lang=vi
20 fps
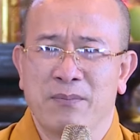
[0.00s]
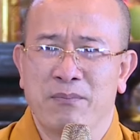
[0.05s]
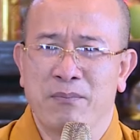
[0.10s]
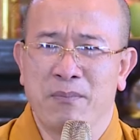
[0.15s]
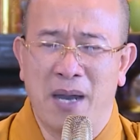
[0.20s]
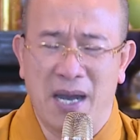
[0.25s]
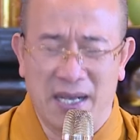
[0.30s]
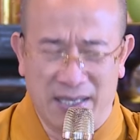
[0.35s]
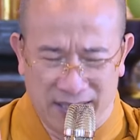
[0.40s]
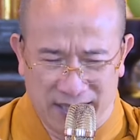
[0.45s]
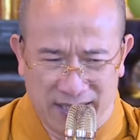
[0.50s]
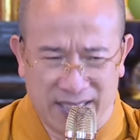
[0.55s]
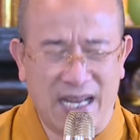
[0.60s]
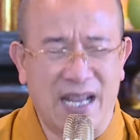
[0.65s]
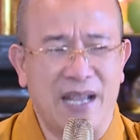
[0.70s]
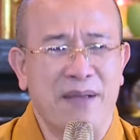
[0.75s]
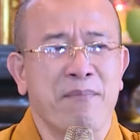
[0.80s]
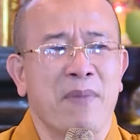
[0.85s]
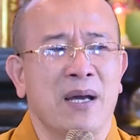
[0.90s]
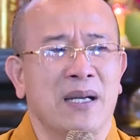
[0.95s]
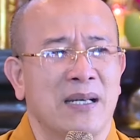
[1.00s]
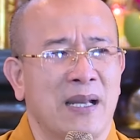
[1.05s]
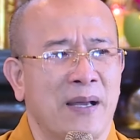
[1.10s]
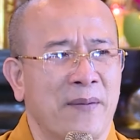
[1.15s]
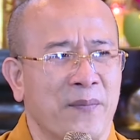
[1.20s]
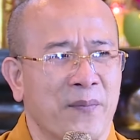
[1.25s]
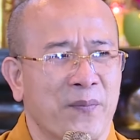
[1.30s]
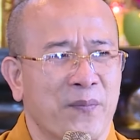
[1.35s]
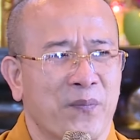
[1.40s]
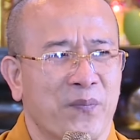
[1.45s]
mà dễ mất lắm
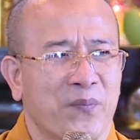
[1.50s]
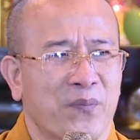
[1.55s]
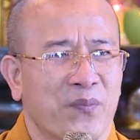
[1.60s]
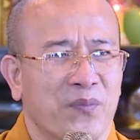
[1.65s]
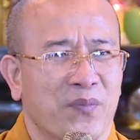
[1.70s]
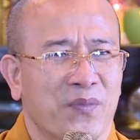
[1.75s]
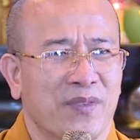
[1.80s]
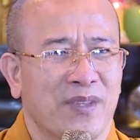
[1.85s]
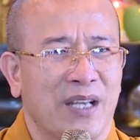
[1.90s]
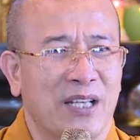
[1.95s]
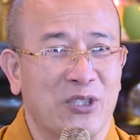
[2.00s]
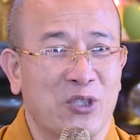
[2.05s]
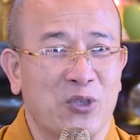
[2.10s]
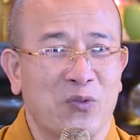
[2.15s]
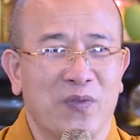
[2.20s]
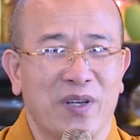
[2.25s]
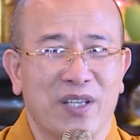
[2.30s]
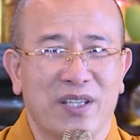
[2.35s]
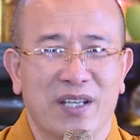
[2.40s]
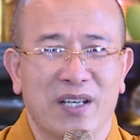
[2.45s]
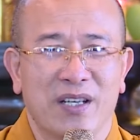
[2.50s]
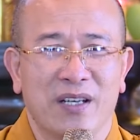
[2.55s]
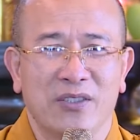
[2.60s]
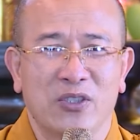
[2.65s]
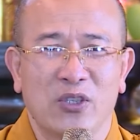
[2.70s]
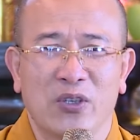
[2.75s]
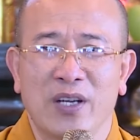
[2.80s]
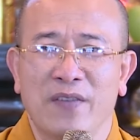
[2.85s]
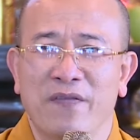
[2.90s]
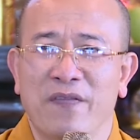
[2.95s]
đại chúng phải nhớ
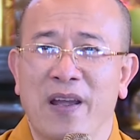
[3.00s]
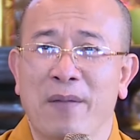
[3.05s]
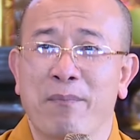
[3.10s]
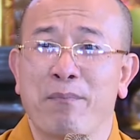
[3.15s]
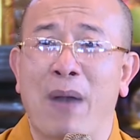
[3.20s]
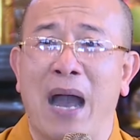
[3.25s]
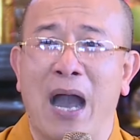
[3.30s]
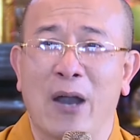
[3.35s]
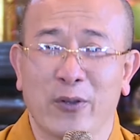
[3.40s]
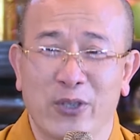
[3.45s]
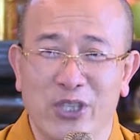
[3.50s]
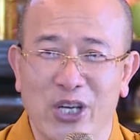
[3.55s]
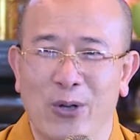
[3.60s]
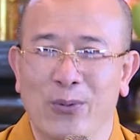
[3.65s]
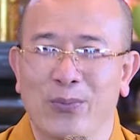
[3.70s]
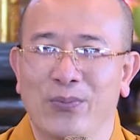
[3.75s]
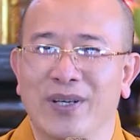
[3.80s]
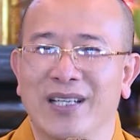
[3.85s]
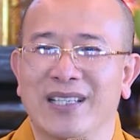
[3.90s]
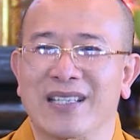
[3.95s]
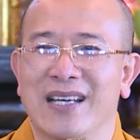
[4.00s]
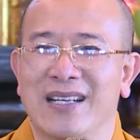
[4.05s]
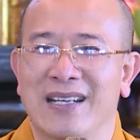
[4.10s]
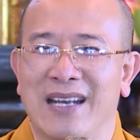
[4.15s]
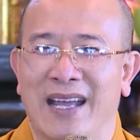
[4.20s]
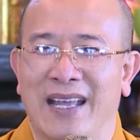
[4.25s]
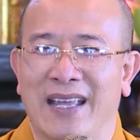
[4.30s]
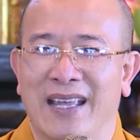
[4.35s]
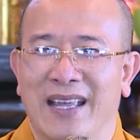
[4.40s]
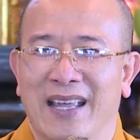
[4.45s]
cho nên phải bảo trọng cái thân
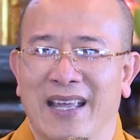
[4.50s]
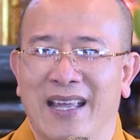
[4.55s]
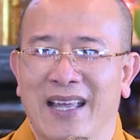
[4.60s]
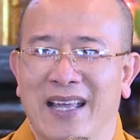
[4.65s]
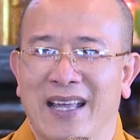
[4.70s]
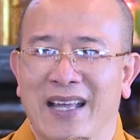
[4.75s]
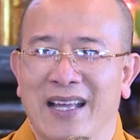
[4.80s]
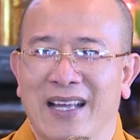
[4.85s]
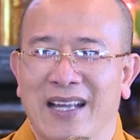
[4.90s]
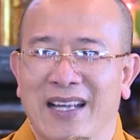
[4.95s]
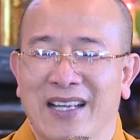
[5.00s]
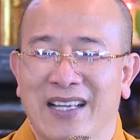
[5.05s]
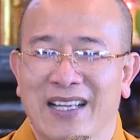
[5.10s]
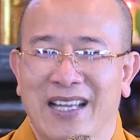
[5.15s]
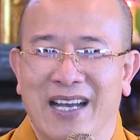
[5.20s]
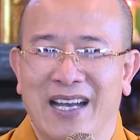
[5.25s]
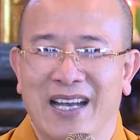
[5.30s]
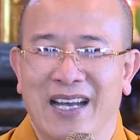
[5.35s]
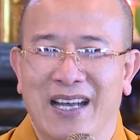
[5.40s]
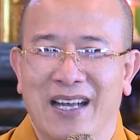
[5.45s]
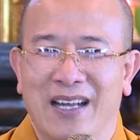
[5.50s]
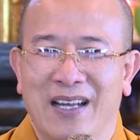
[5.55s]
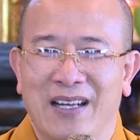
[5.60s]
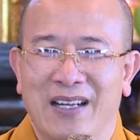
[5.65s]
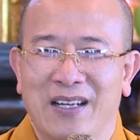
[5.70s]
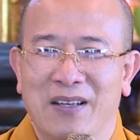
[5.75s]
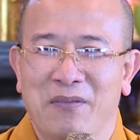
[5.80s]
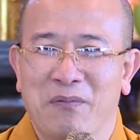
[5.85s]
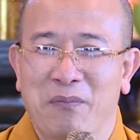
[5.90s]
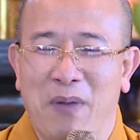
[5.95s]
này nhà
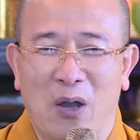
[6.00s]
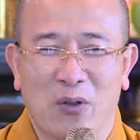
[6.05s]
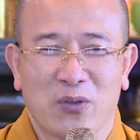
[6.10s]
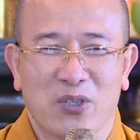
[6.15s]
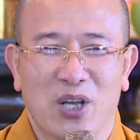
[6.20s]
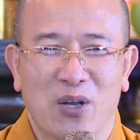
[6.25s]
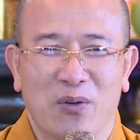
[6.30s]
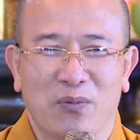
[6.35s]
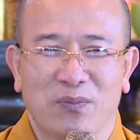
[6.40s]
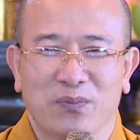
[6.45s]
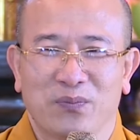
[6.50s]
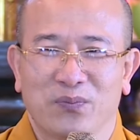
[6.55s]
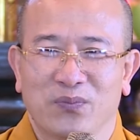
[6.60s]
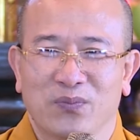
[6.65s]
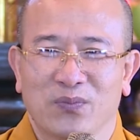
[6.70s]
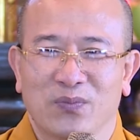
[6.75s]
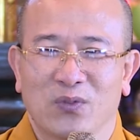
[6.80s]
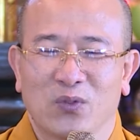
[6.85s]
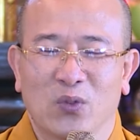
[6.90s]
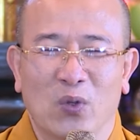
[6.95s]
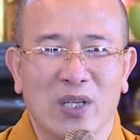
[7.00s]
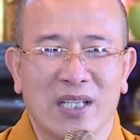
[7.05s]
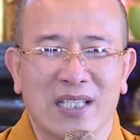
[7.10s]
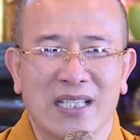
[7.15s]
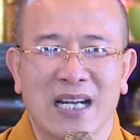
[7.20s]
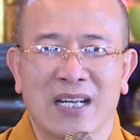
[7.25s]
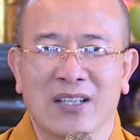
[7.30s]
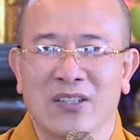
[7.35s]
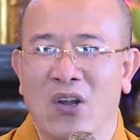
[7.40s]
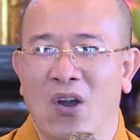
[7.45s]
bảo trọng tuy
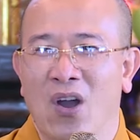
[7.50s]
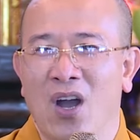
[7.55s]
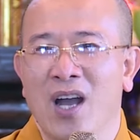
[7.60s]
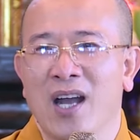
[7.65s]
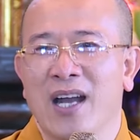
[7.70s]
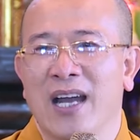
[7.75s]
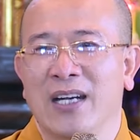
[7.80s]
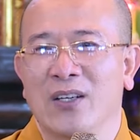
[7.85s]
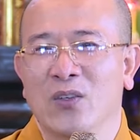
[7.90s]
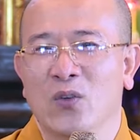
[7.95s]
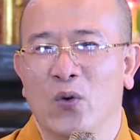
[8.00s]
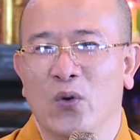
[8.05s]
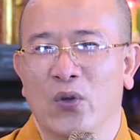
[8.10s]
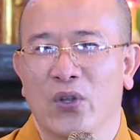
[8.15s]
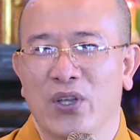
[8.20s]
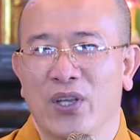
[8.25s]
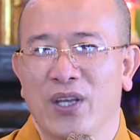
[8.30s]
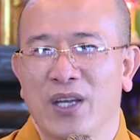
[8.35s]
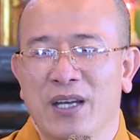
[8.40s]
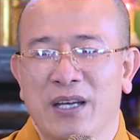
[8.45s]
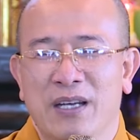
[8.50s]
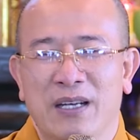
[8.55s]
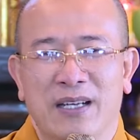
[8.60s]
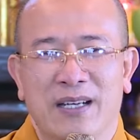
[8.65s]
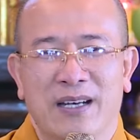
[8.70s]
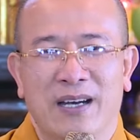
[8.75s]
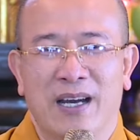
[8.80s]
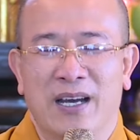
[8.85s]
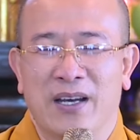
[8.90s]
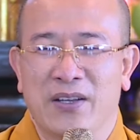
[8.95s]
rằng nó ngắn ngủi
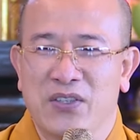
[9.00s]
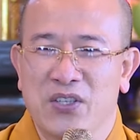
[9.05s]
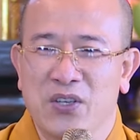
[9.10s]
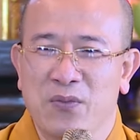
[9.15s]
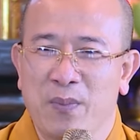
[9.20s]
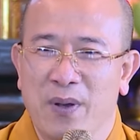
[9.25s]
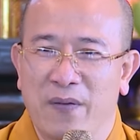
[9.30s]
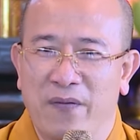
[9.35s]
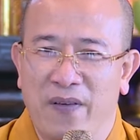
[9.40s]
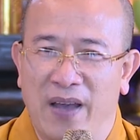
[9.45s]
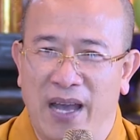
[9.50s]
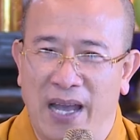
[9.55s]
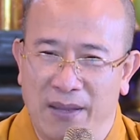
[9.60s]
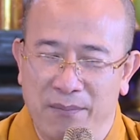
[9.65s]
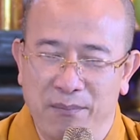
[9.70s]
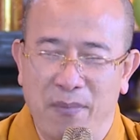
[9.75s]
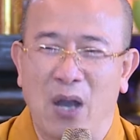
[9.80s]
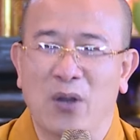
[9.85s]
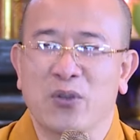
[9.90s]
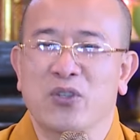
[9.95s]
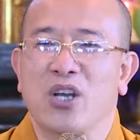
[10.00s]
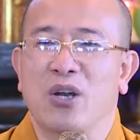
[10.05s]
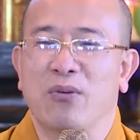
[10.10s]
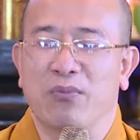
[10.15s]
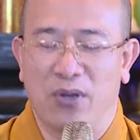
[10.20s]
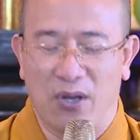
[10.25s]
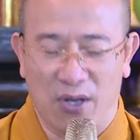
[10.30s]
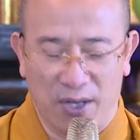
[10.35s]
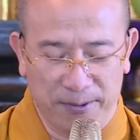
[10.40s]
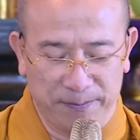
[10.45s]
à, nhưng mà phải bảo trọng
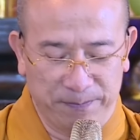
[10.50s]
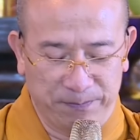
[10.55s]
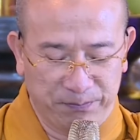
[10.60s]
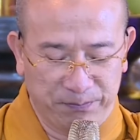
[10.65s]
nó